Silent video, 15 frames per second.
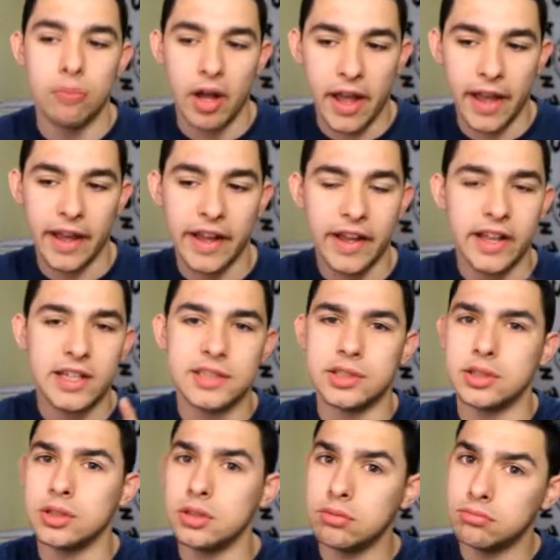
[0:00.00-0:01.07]

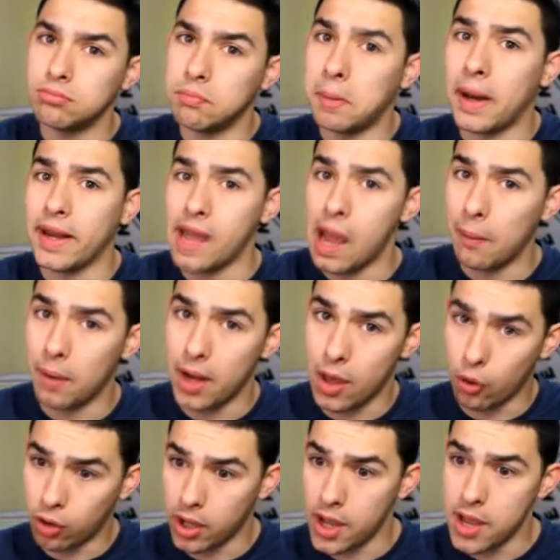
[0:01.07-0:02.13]
es variable, ¿ok?